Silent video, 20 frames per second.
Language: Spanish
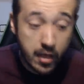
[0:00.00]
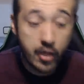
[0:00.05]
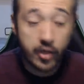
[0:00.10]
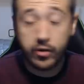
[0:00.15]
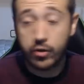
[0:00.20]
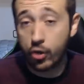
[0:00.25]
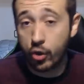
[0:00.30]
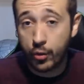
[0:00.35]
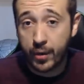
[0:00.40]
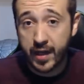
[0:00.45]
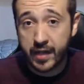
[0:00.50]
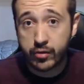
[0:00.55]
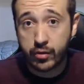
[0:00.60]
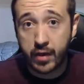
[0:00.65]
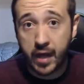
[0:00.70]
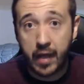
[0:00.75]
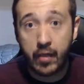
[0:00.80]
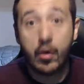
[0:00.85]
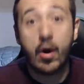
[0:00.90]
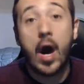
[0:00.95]
no lo hubiera
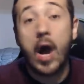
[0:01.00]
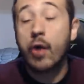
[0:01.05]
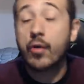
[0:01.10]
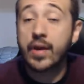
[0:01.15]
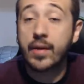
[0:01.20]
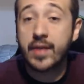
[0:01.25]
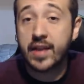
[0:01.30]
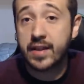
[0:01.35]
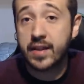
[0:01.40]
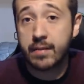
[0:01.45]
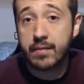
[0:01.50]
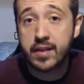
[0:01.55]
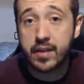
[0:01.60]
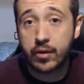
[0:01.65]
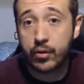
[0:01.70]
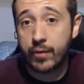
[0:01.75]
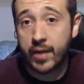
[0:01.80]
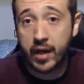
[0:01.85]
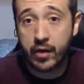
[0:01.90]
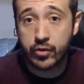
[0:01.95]
tocado, aunque evidentemente
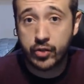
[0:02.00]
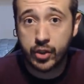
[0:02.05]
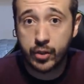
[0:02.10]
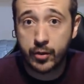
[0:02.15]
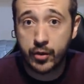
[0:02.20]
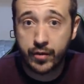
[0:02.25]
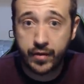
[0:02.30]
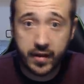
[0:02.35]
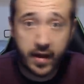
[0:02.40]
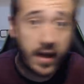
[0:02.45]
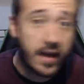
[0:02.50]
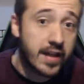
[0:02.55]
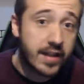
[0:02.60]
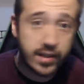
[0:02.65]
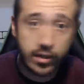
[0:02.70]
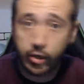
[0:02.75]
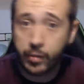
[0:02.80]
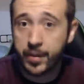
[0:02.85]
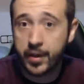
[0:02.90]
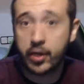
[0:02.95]
no hubiera conseguido velocidad y
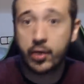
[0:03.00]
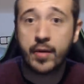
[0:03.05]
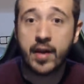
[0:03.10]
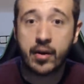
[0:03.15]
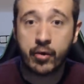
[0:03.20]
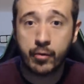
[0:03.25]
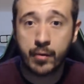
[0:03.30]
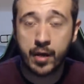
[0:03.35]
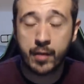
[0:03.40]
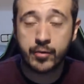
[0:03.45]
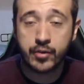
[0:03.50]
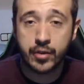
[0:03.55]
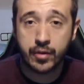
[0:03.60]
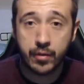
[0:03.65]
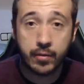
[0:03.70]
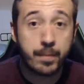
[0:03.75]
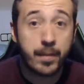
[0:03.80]
Checo Pérez lo hubiera recuperado posición.